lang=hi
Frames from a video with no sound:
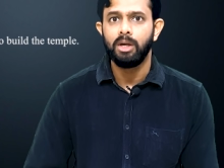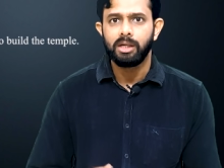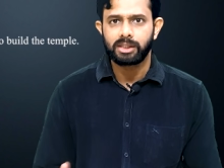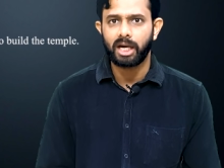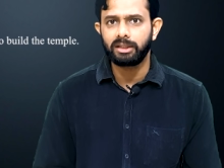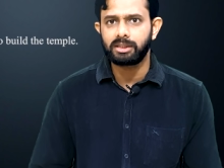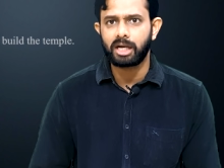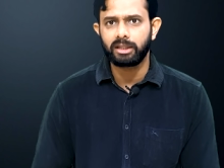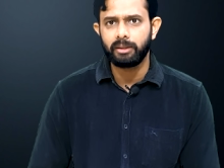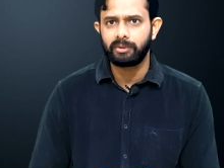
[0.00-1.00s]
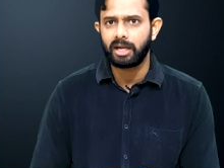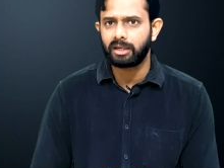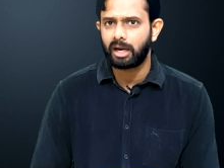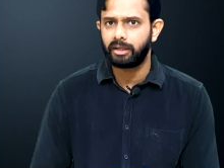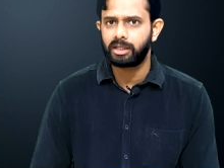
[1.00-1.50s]
साथ ही साथ
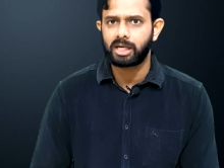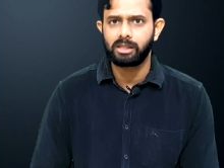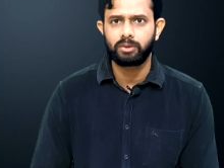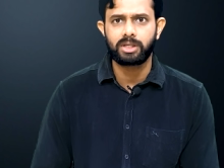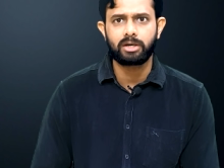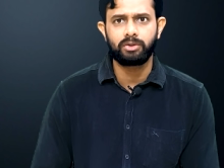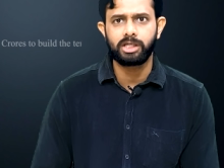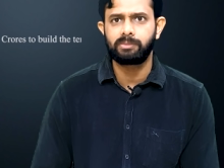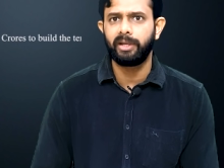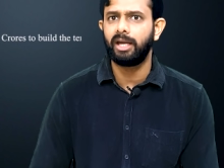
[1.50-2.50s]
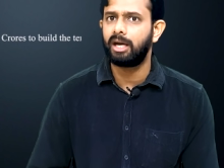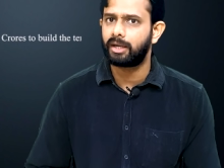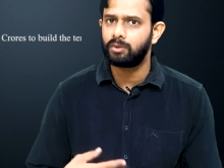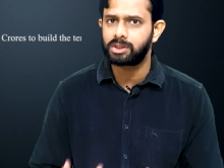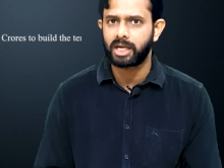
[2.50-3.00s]
इमरान खान ने साल 2019 में ये
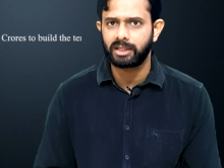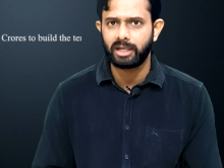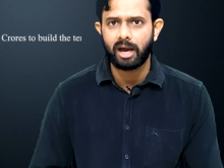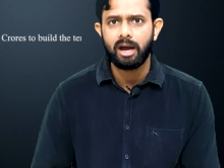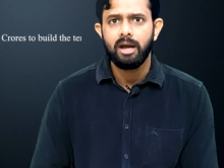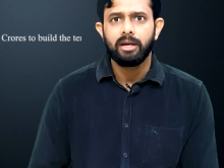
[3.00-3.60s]
अनाउंस कर दिया